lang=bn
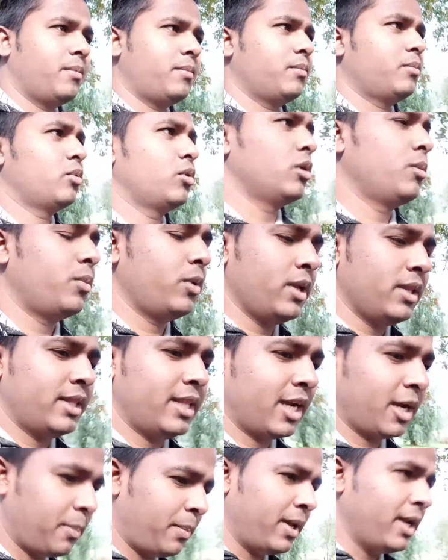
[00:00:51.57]
পুরোপুরি
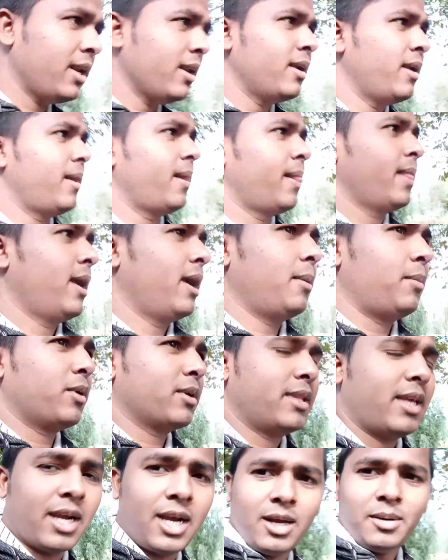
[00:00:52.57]
দেখবেন এবং
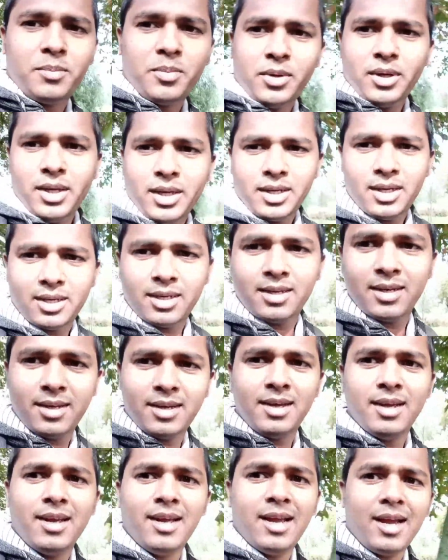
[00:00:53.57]
দেখার পরে
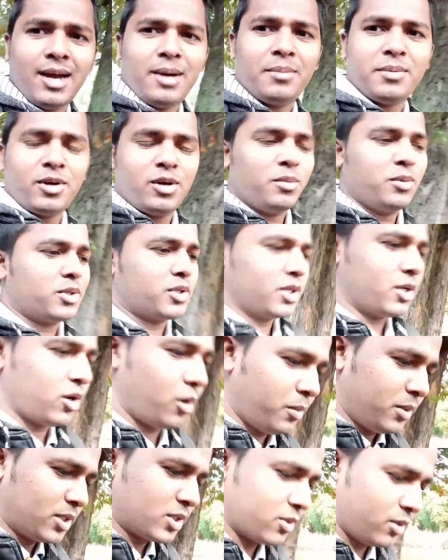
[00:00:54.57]
আপনারা অবশ্যই
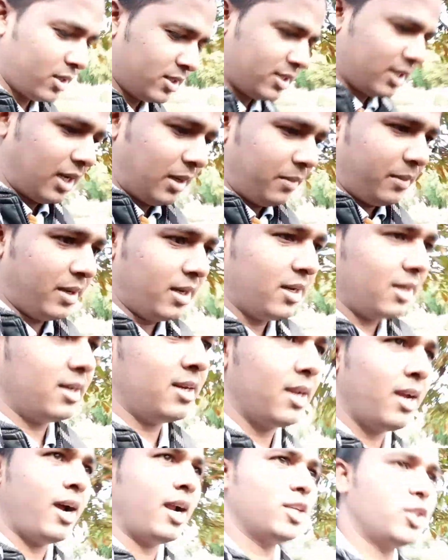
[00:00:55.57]
কমেন্টস করে জানাবেন
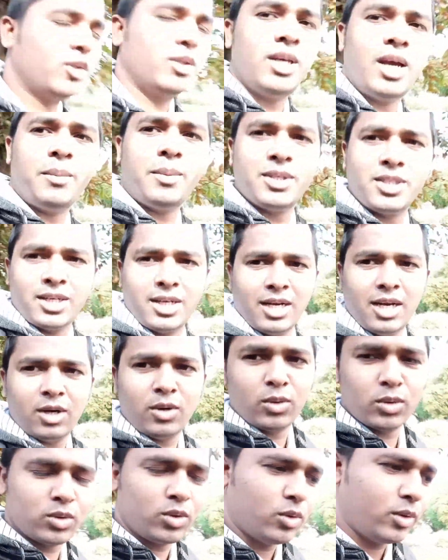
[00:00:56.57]
আর যদি আমার চ্যানেলে
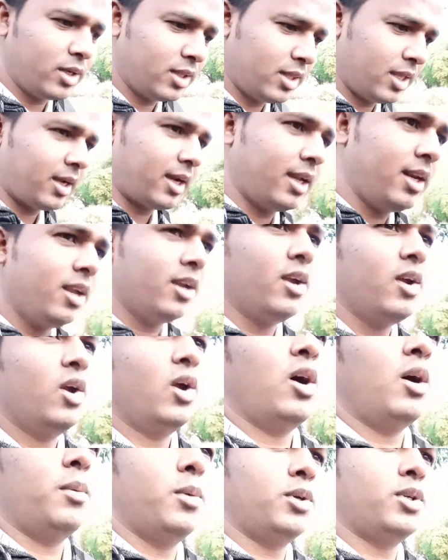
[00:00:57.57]
নতুন হয়ে থাকেন
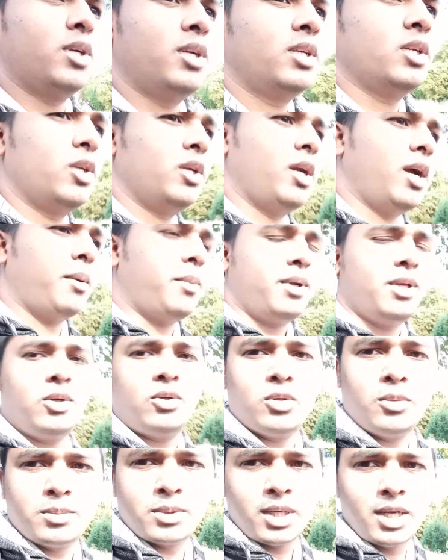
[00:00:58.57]
অবশ্যই আমার
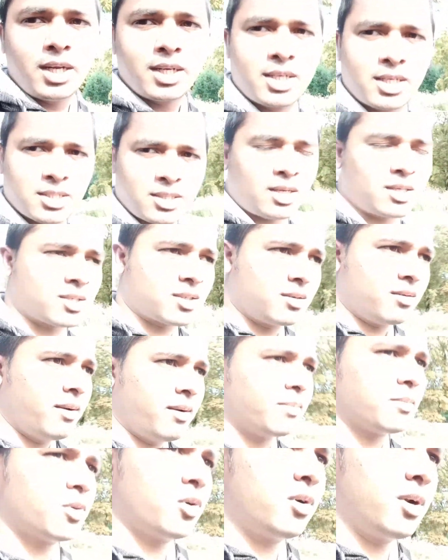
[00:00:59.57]
ইউটিউব চ্যানেলকে
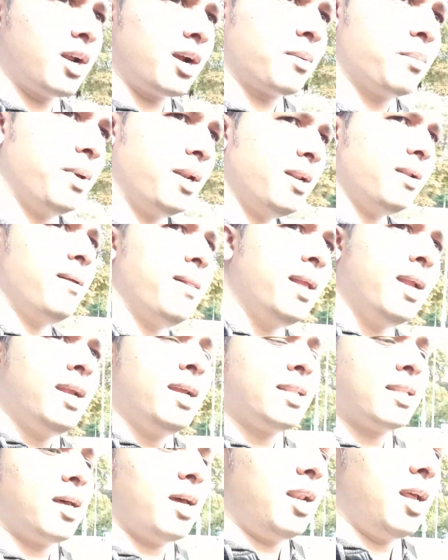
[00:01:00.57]
সাবস্ক্রাইব করে রাখবেন
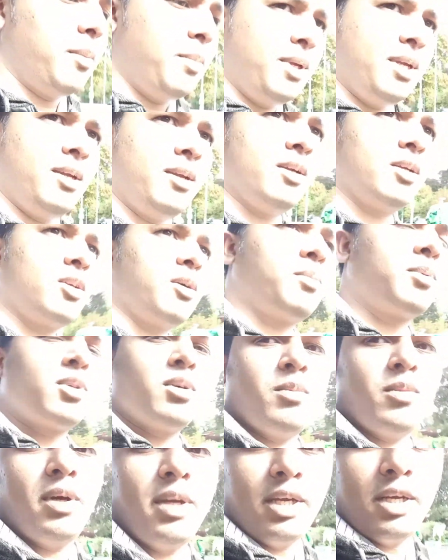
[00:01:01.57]
তাহলে আমি
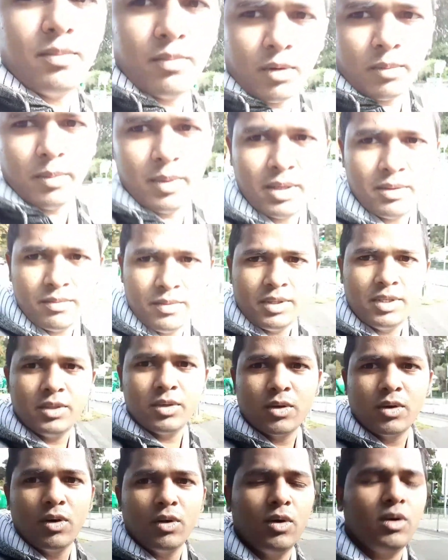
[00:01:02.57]
সবসময় ইনফরমেটিভ
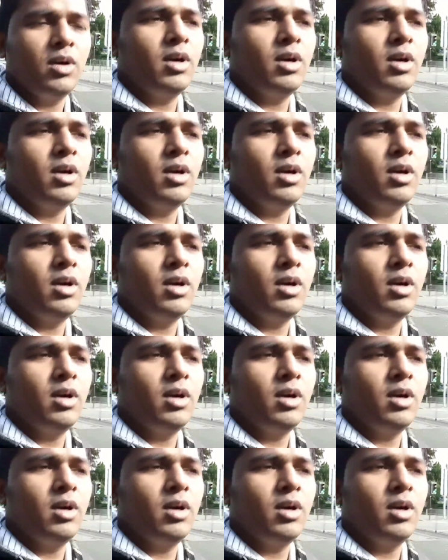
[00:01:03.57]
ভিডিওগুলো